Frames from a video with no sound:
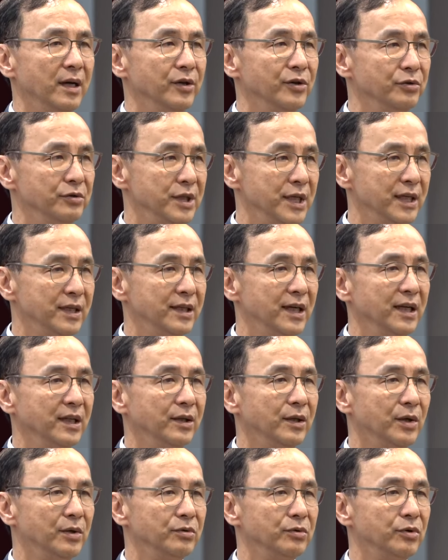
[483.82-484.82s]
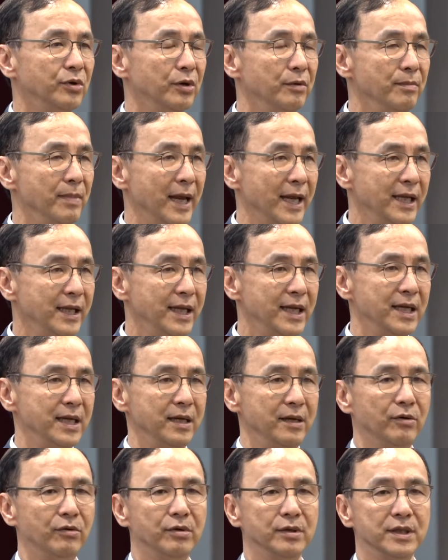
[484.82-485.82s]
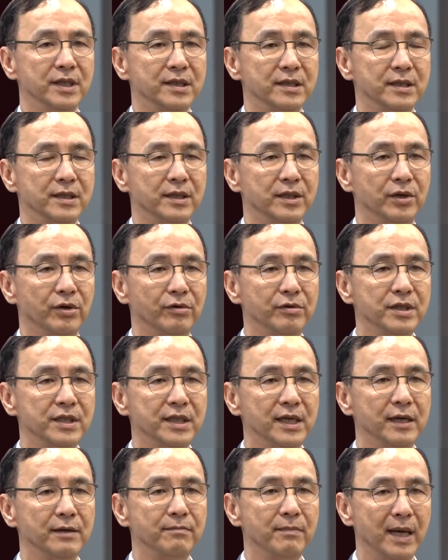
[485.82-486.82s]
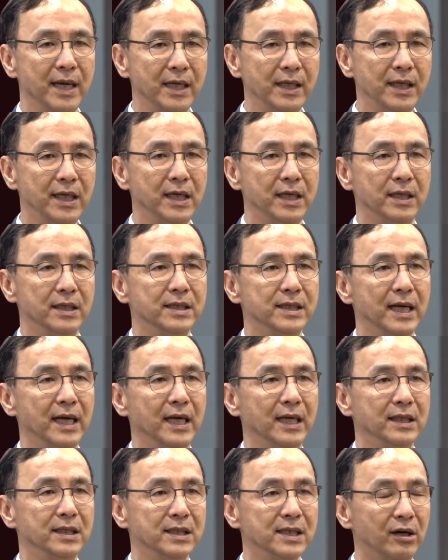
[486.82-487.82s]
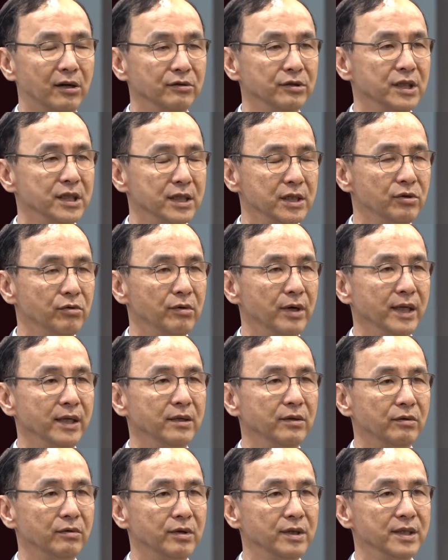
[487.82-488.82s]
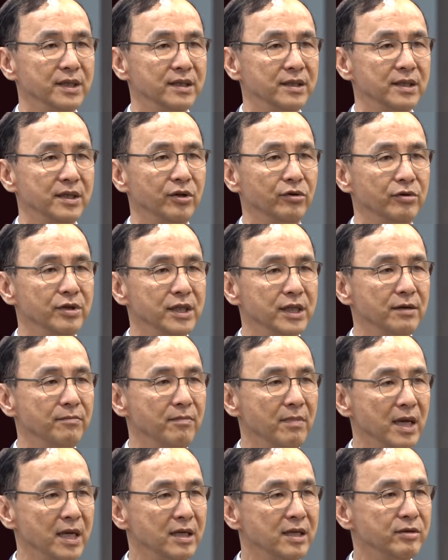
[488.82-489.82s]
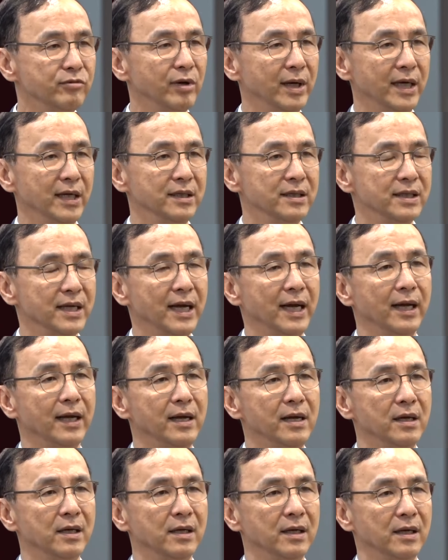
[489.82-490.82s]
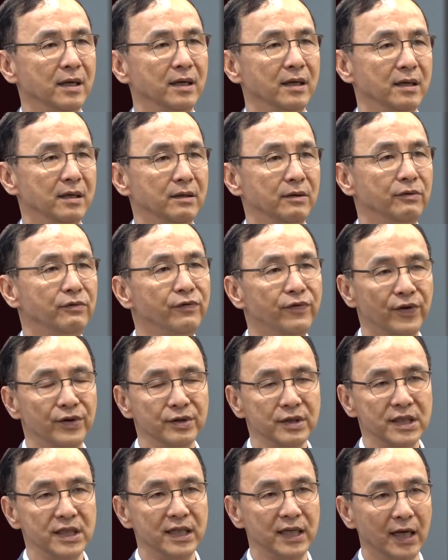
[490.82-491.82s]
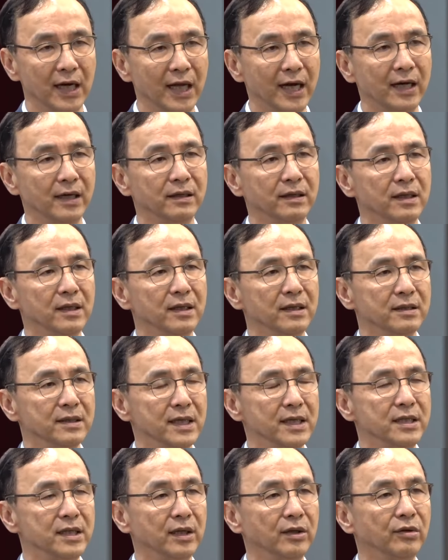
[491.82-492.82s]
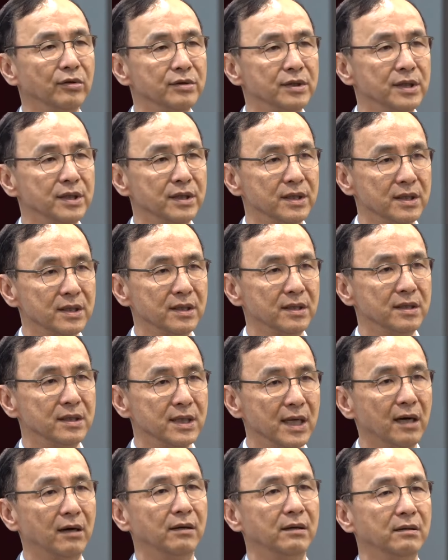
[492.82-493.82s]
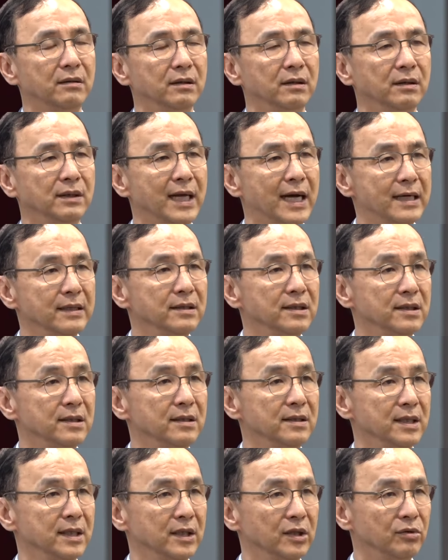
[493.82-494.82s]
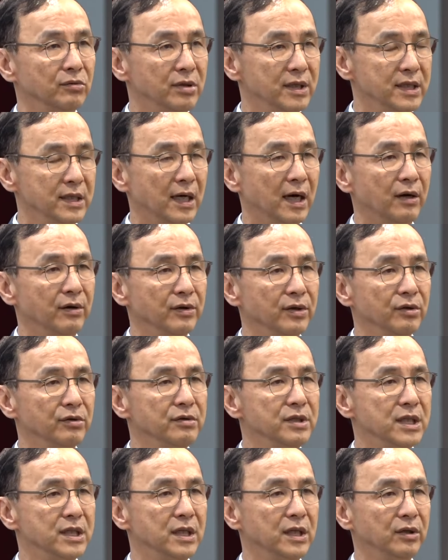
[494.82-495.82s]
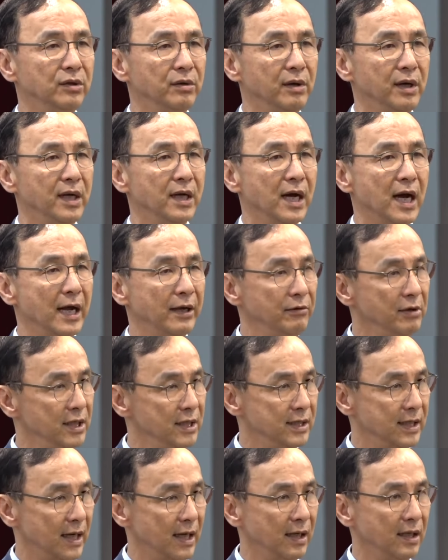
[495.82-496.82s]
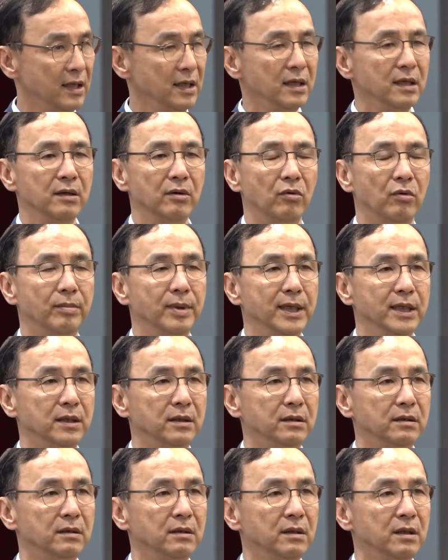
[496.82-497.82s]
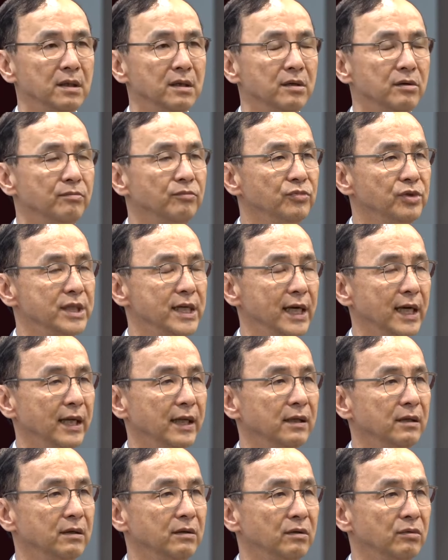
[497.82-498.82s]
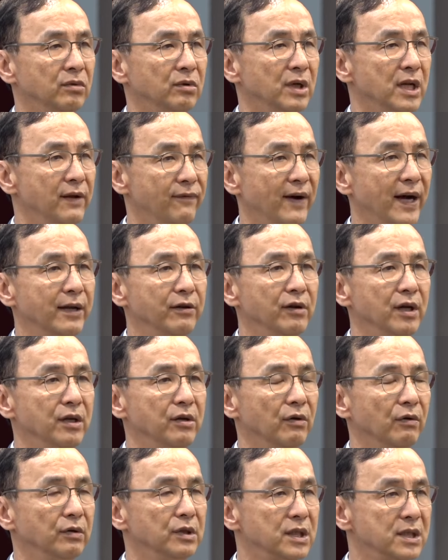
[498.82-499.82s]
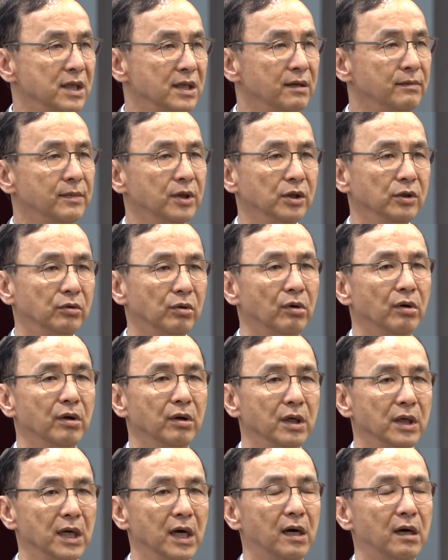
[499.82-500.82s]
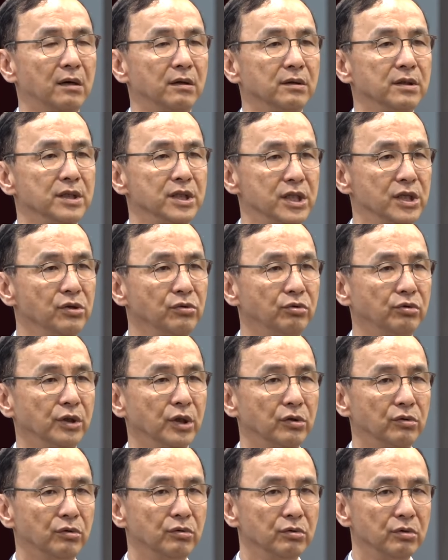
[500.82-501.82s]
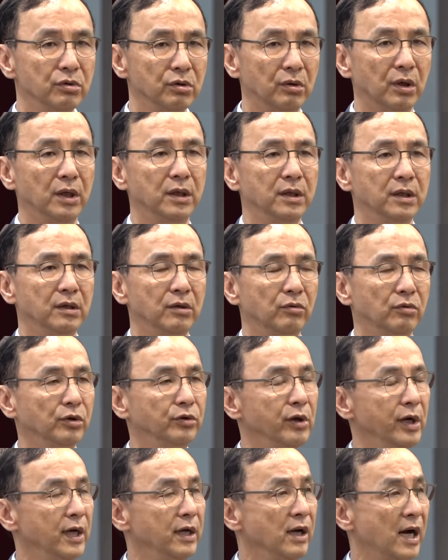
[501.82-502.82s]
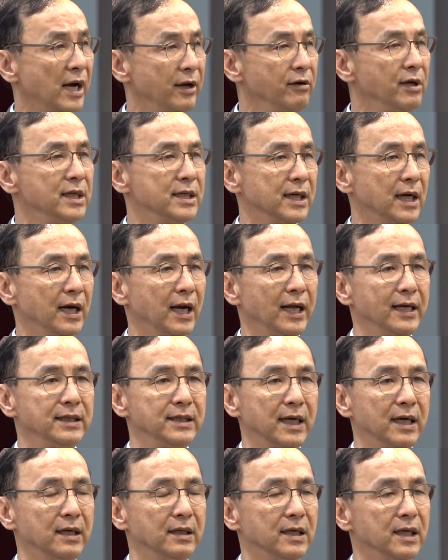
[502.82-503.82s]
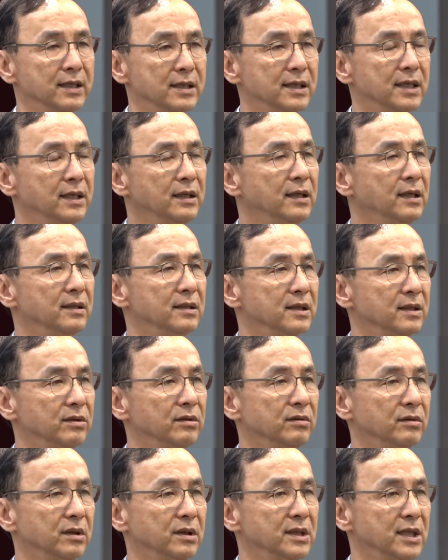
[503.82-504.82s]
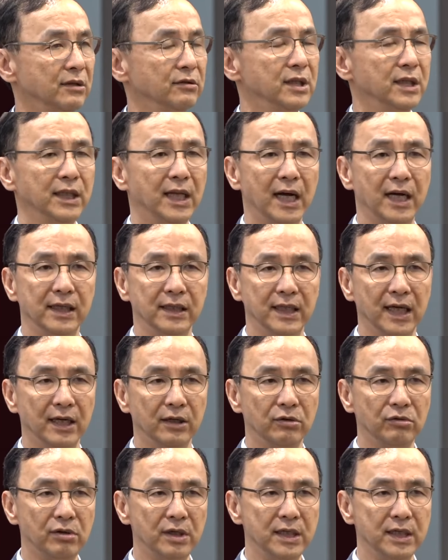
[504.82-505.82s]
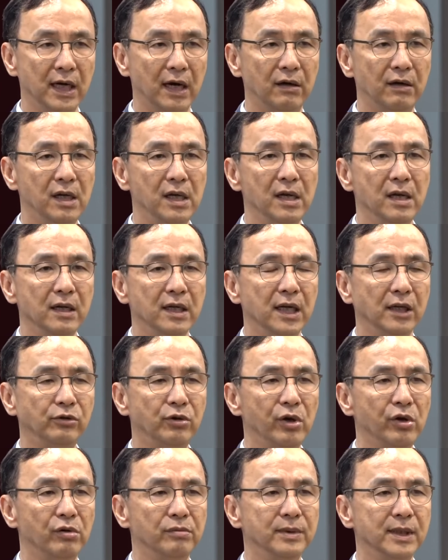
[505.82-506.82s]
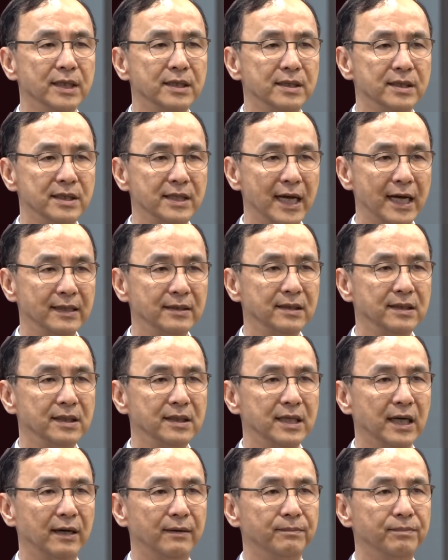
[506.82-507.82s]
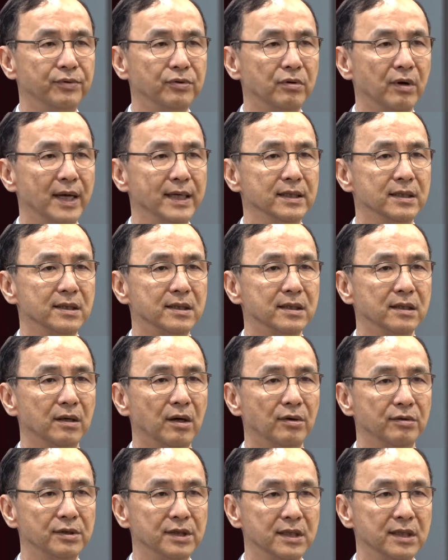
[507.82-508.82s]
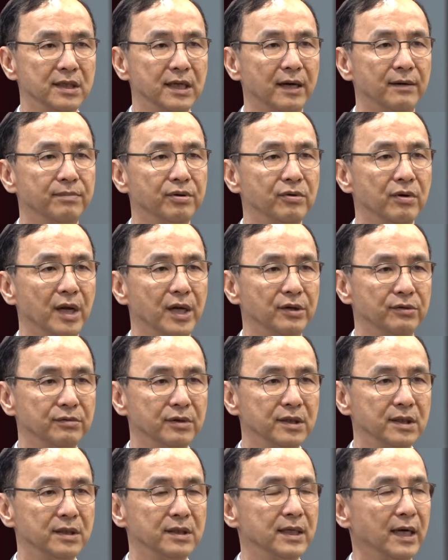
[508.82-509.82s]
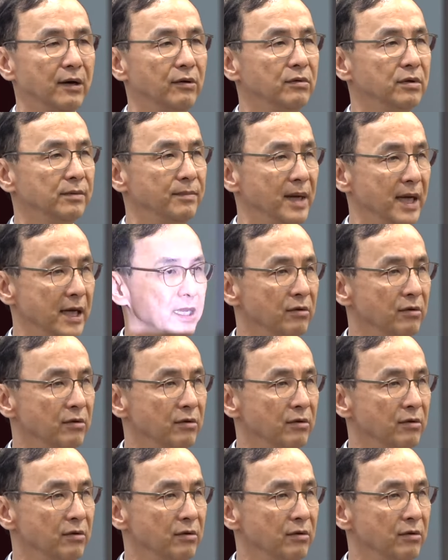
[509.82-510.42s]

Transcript: 有些人透过媒体，或者是有一些媒体在造新闻，或者是有一些名嘴在。 无风起浪，这些都是制造当事者的困扰，尤其对韩院长，我们目前立法院有这么多要辛苦的工作，我对韩院长来讲，也真的是造成他很大的困扰。那对我们的直辖市长，不管是侯市长，不管卢市长，或每